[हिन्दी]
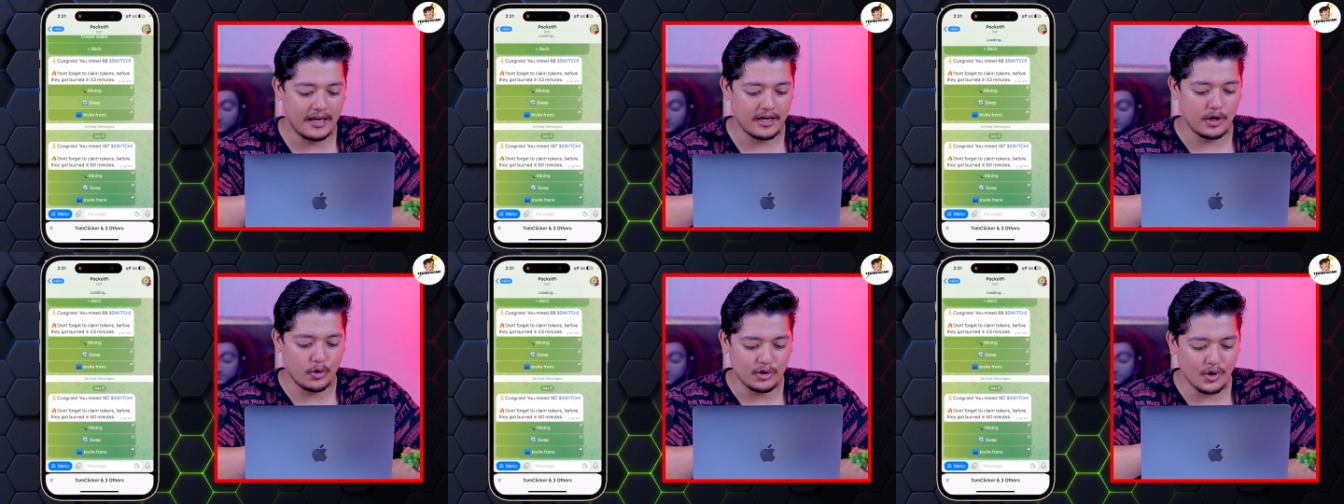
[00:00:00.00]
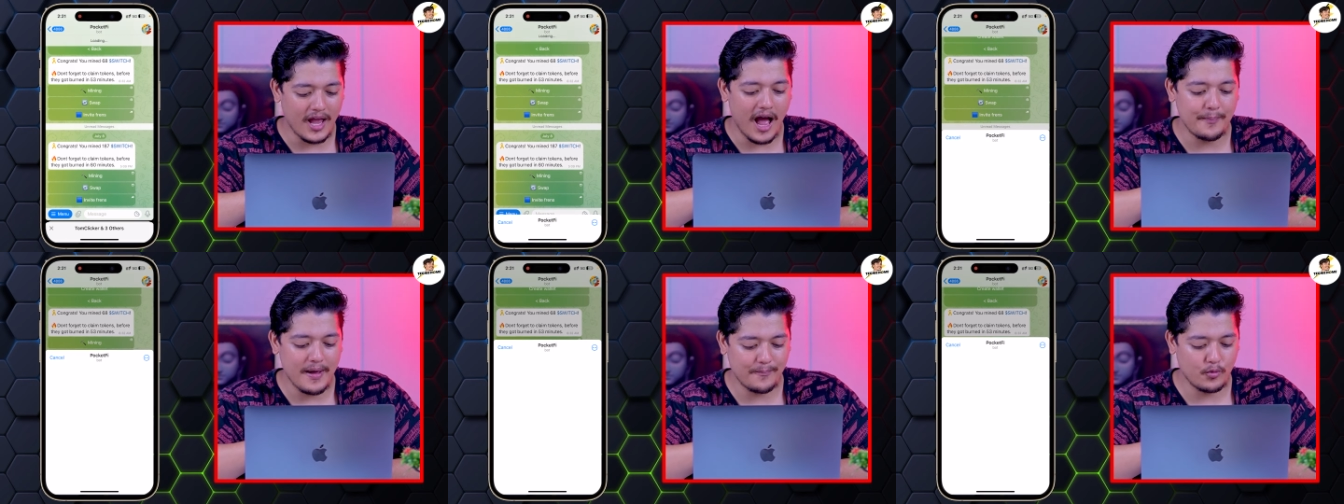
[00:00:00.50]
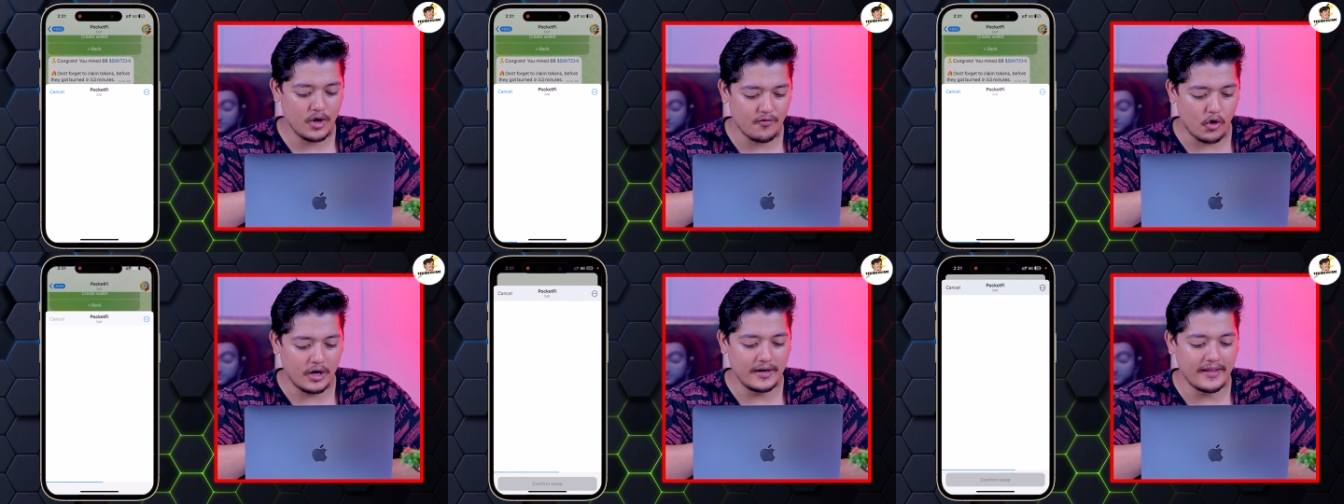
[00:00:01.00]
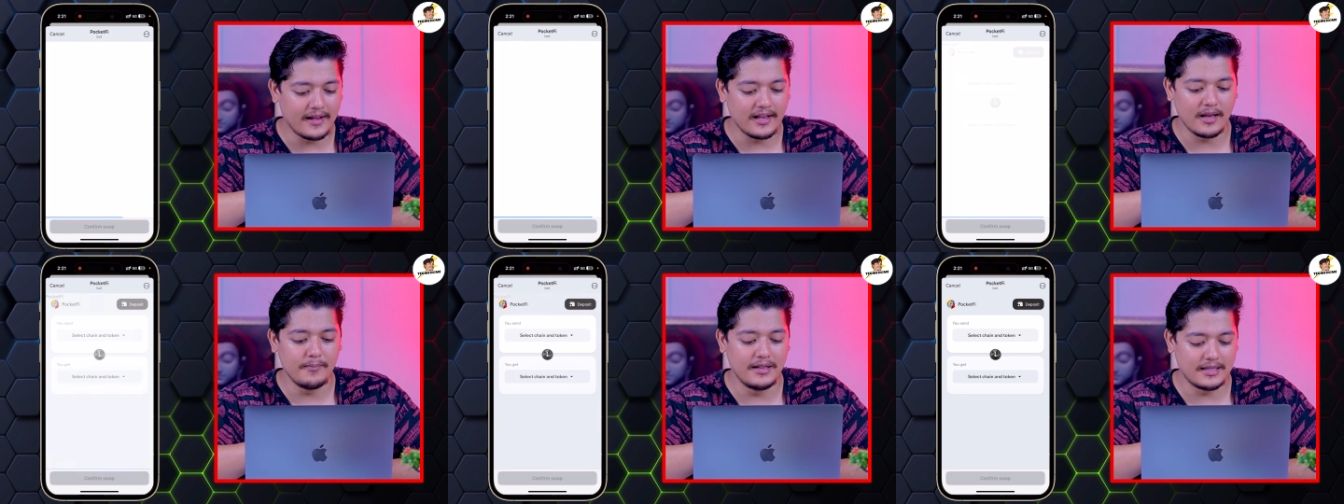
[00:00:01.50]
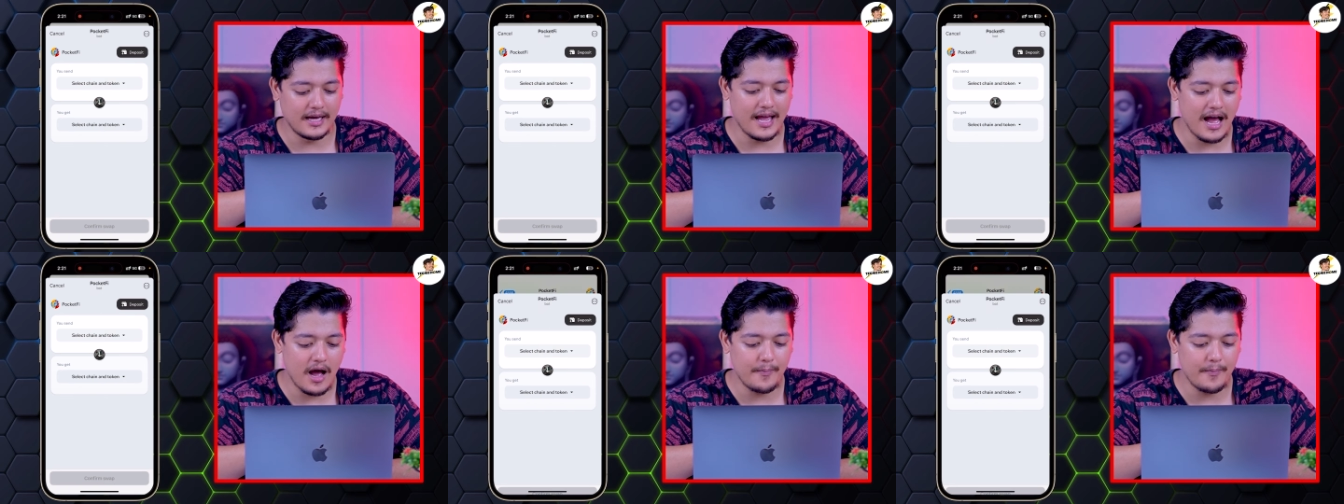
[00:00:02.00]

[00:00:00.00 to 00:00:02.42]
क्लिक करोगे तो यहाँ पे आपको एक वॉलेट देखने को मिलता है